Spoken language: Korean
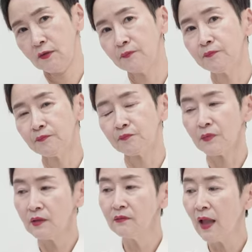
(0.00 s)
음.
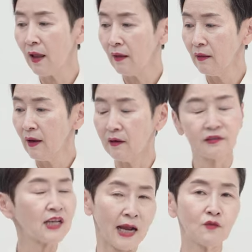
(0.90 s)
근데
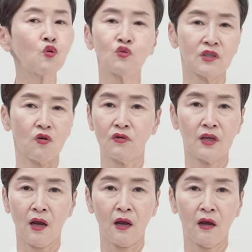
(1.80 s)
이제 안 속지,
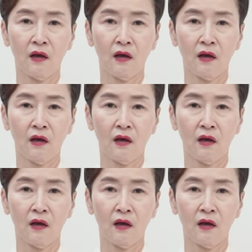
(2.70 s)
거기에.